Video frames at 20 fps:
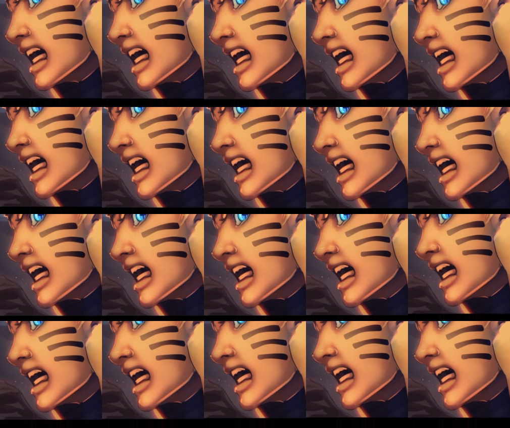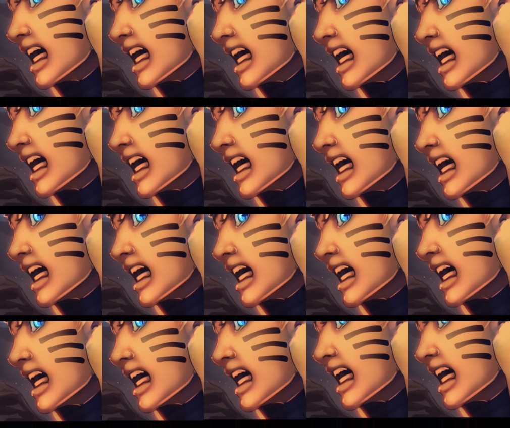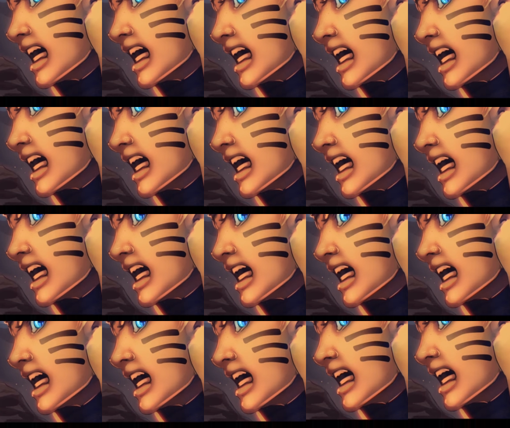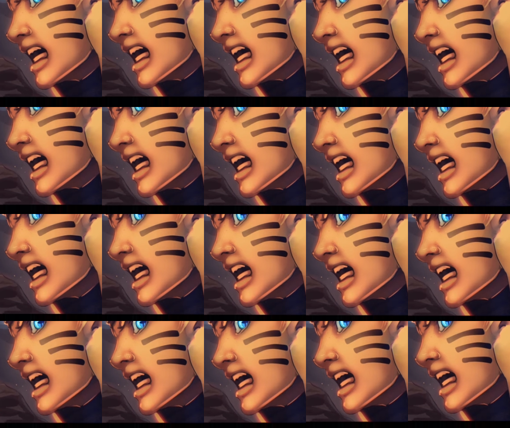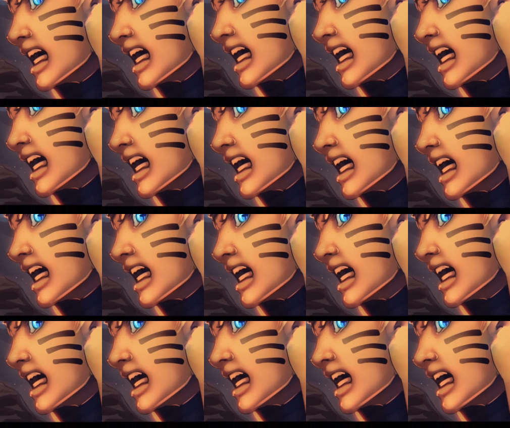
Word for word: das mal hier Ding drauf hatte. Äh, ach, ich habe den Namen jetzt